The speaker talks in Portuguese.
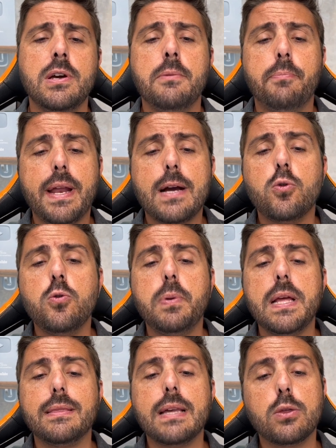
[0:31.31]
Para
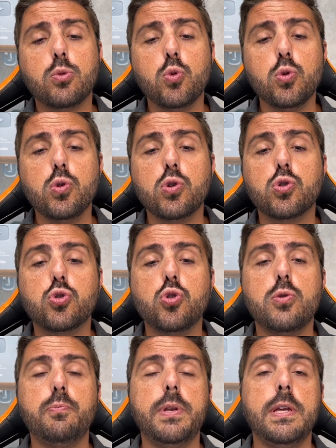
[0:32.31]
completar tudo
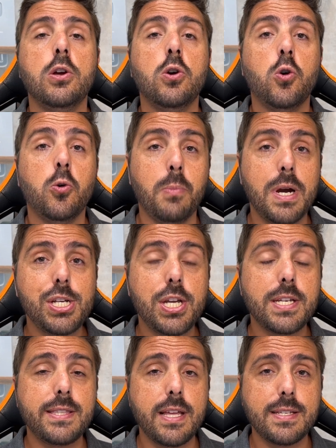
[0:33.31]
sobre o
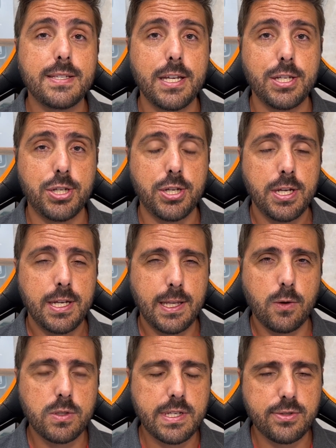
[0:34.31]
Manchester City
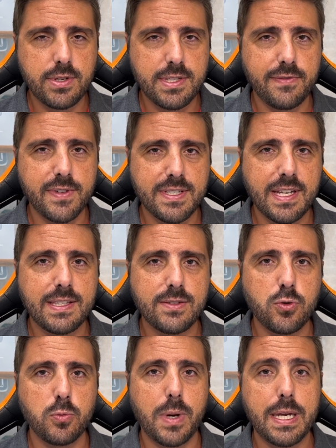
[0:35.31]
negociações avançadas
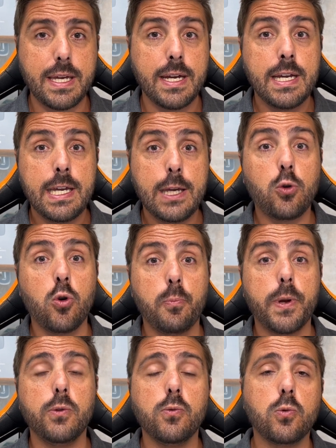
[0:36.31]
com o Bahia e
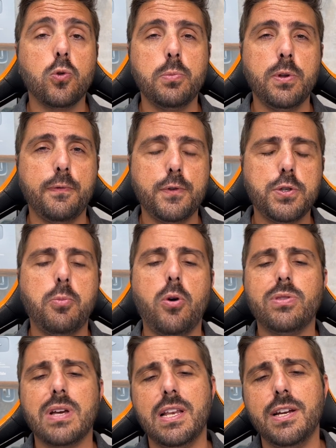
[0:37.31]
comprando um clube no futebol
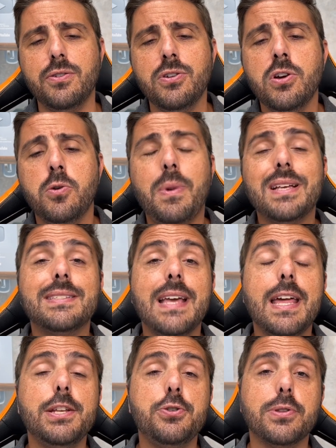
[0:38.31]
italiano, uma
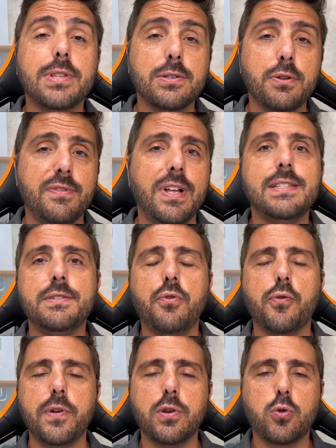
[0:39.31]
série de outras novidades
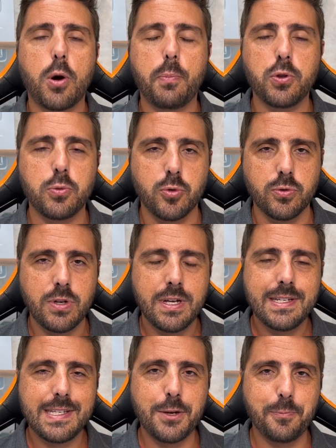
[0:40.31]
envolvendo Copa do Mundo,
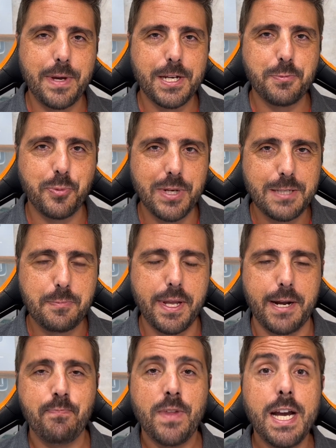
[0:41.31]
você não perde por
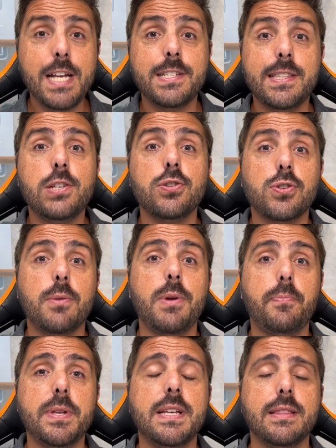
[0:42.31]
esperar. Antes, deixa eu só me
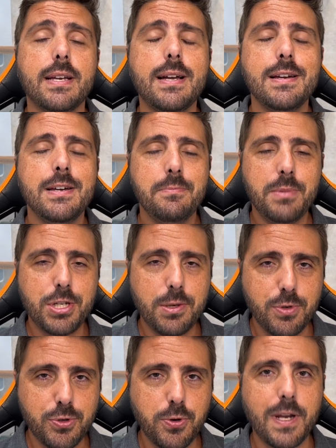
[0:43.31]
apresentar, me
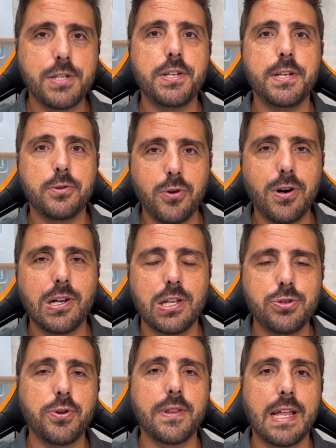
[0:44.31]
chamo Jorge Nicola,
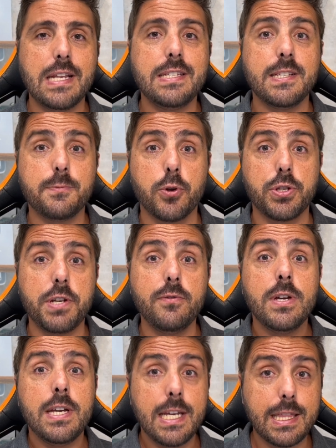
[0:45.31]
jornalista esportivo
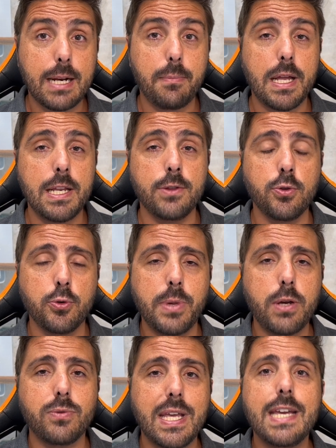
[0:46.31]
e trabalhando no
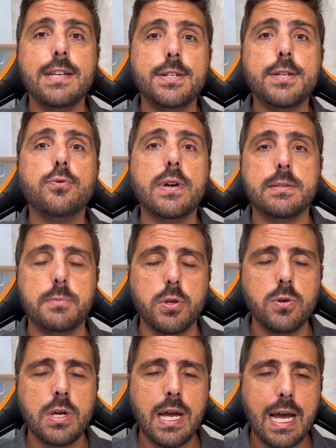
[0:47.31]
meio desde
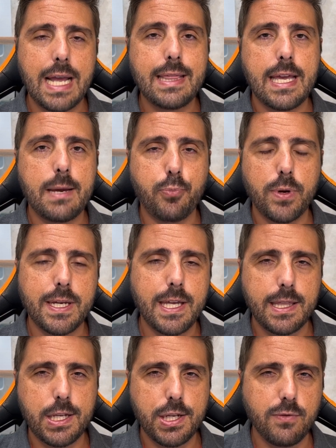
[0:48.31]
2000. A ideia por aqui é
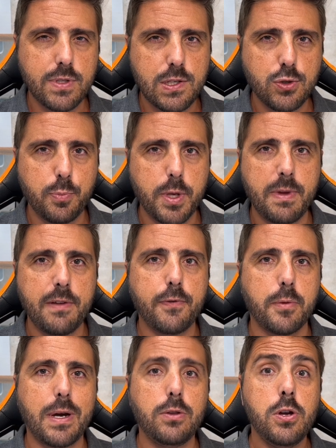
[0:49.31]
deixar você super bem
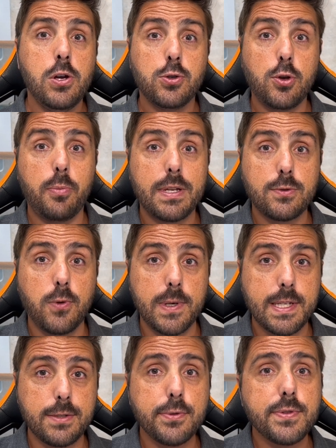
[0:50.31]
informado sobre as
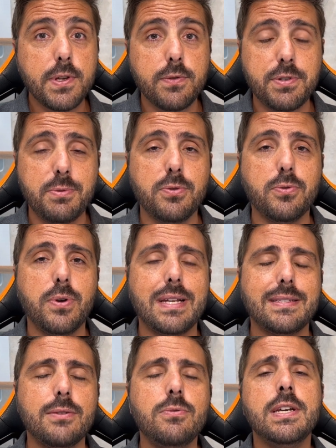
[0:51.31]
coisas do seu time do
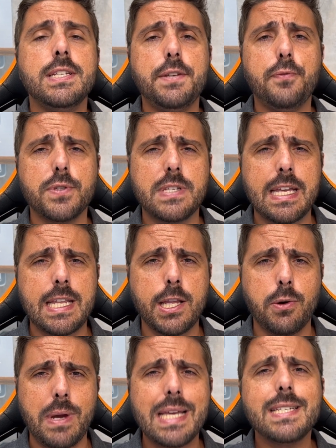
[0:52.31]
coração. Se você ainda
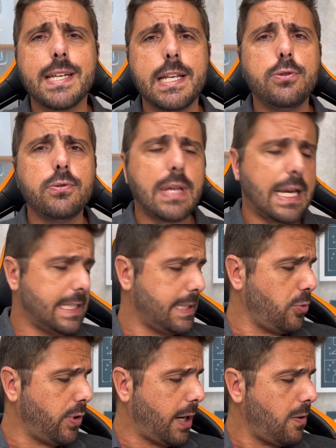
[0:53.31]
não é inscrito, dá esse
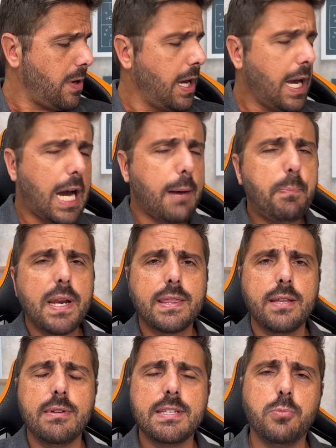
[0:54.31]
moral
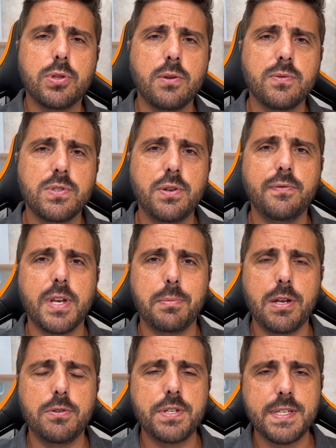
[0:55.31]
apertando esse botãozinho
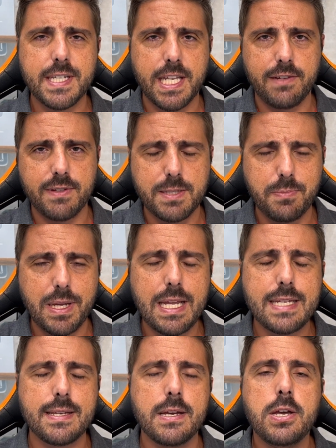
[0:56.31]
vermelho de inscreva-se,
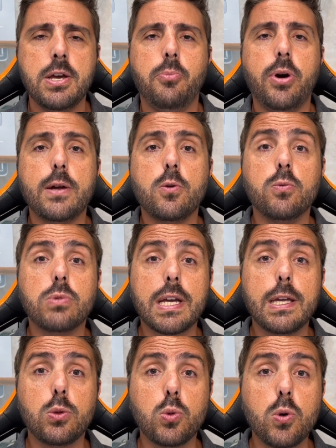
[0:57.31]
beleza? Bora contar
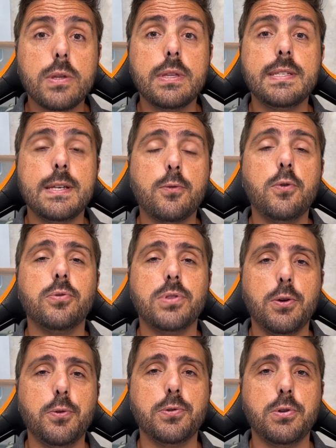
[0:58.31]
que todo esse
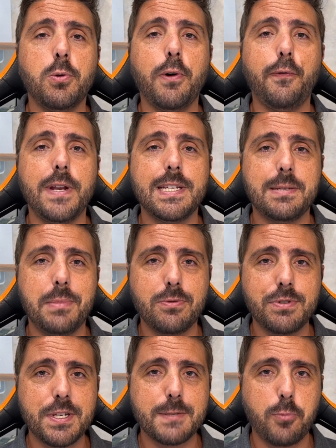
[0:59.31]
conteúdo é um
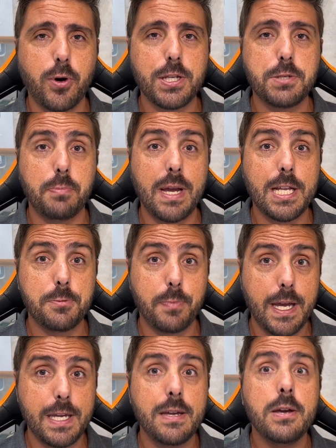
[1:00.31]
oferecimento de
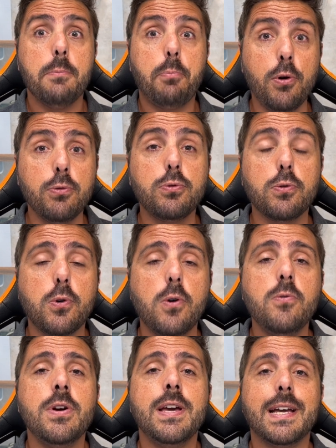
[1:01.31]

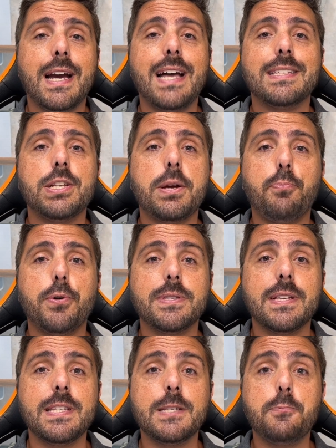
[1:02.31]
esportebetbr.com, casa de
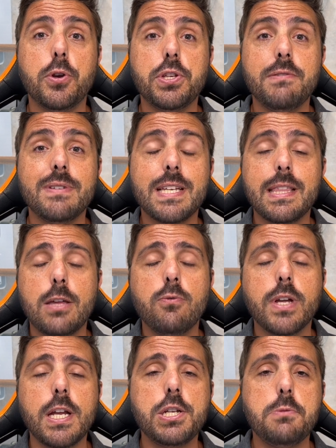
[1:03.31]
apostas esportivas que tem um
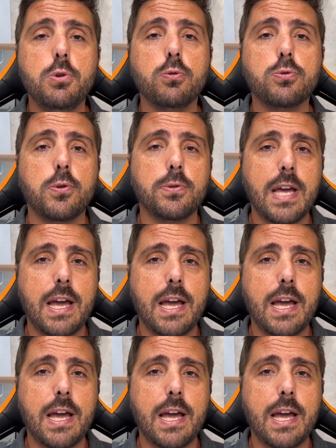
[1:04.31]
grande Milton Neves